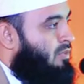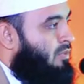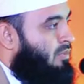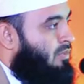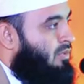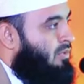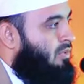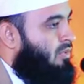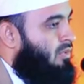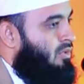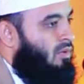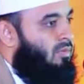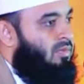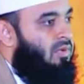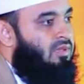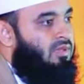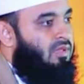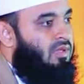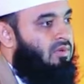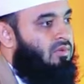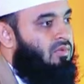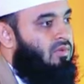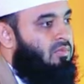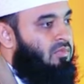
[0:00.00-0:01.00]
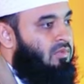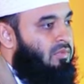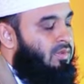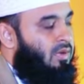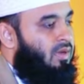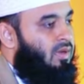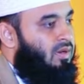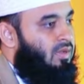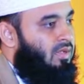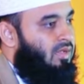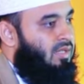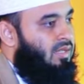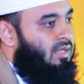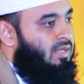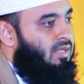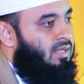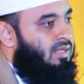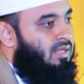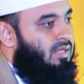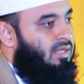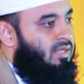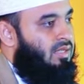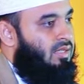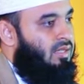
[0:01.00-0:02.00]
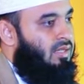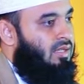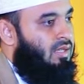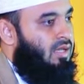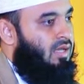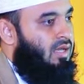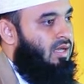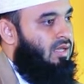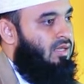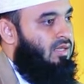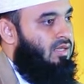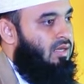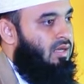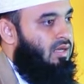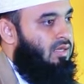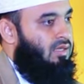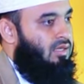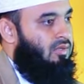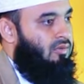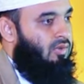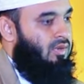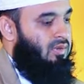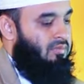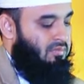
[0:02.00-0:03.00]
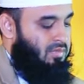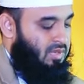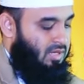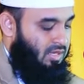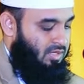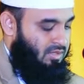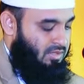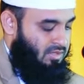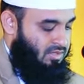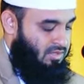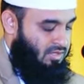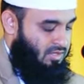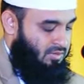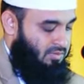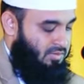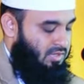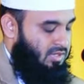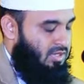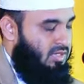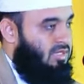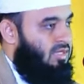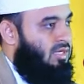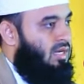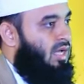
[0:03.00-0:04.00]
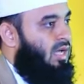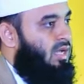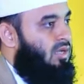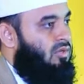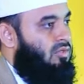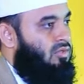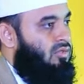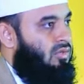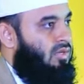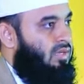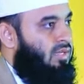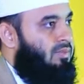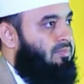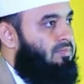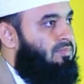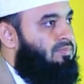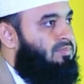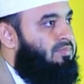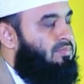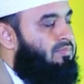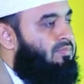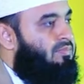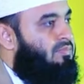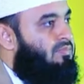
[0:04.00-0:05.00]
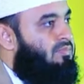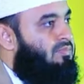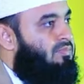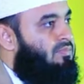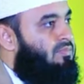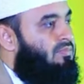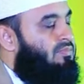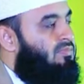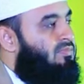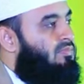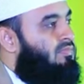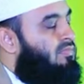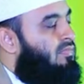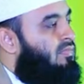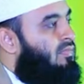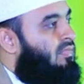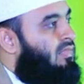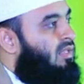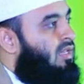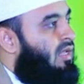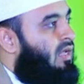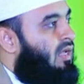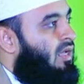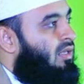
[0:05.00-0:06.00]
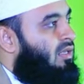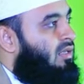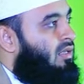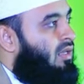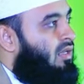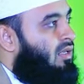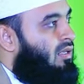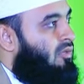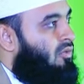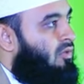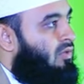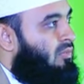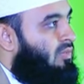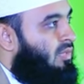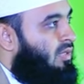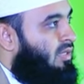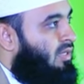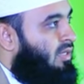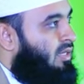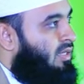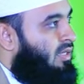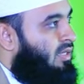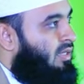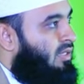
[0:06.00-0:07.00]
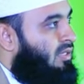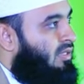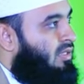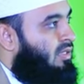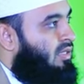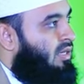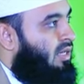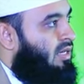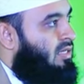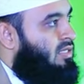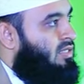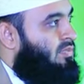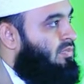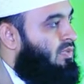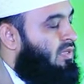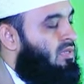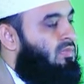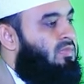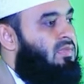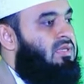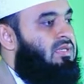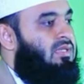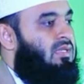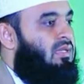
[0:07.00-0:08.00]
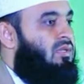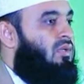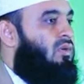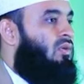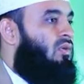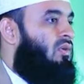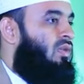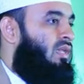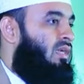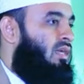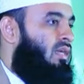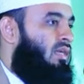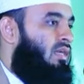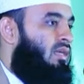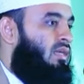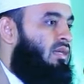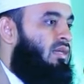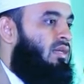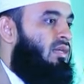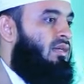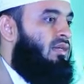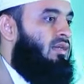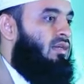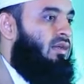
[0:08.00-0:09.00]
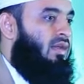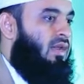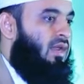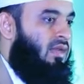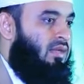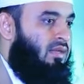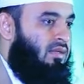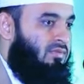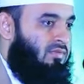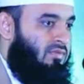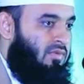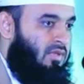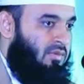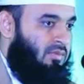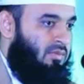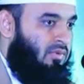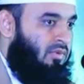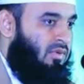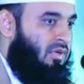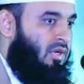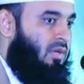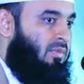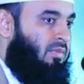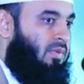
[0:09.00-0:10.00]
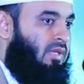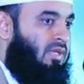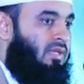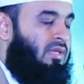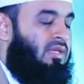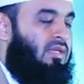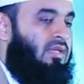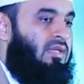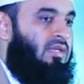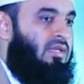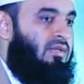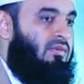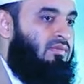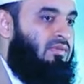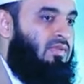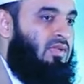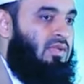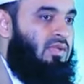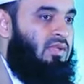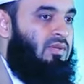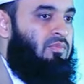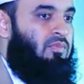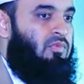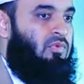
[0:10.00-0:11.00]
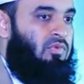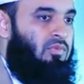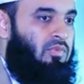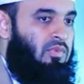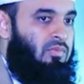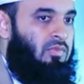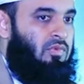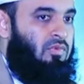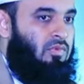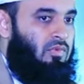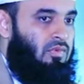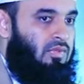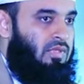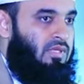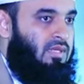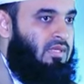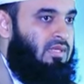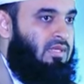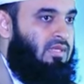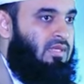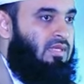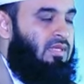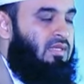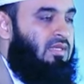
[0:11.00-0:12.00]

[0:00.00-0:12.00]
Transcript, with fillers: পবিত্র রমাদানুল মুবারকে আই আই এম বাংলাদেশ কমিউনিটির আয়োজনে আই আই আইআইইউএম এর এই এক্সপেরিমেন্টাল হলে গ্র্যান্ড ইফতার প্রোগ্রামে ইফতারির পূর্ব মুহূর্তে